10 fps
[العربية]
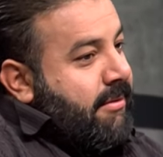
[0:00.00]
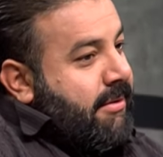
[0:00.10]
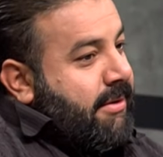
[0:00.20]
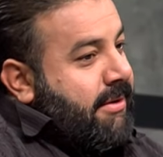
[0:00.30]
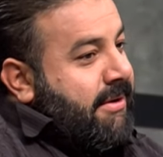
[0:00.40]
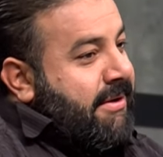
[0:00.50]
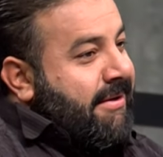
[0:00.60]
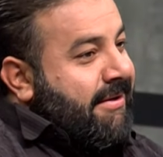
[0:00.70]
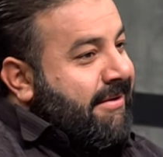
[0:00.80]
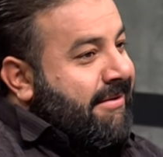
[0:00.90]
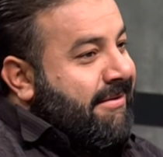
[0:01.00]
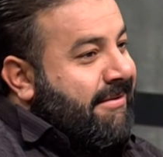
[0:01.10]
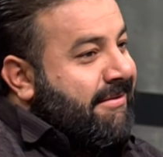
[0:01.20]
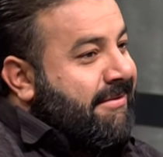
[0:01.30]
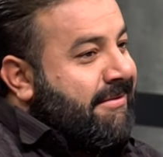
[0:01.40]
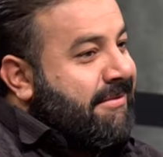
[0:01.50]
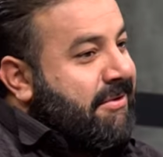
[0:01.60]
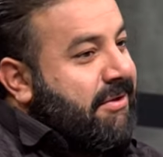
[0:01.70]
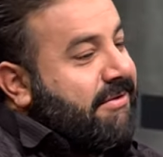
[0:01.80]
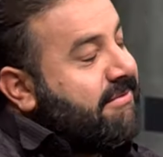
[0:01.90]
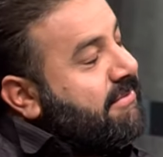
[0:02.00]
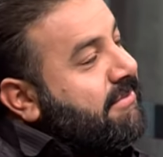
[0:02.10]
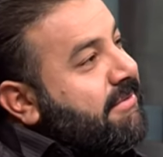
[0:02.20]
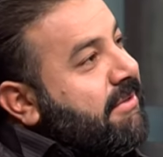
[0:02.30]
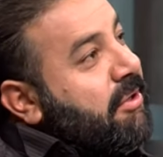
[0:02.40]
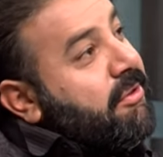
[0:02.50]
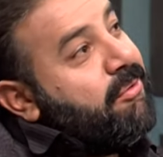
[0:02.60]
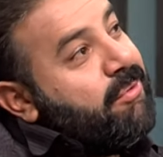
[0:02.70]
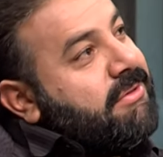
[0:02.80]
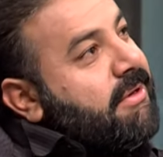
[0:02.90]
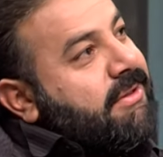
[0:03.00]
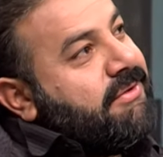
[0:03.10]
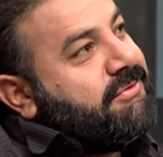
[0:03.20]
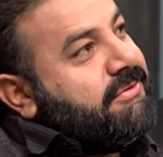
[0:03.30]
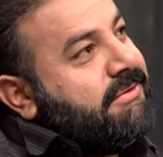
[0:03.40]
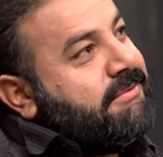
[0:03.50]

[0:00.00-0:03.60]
آه خلاص قضاء وقدر هذا صار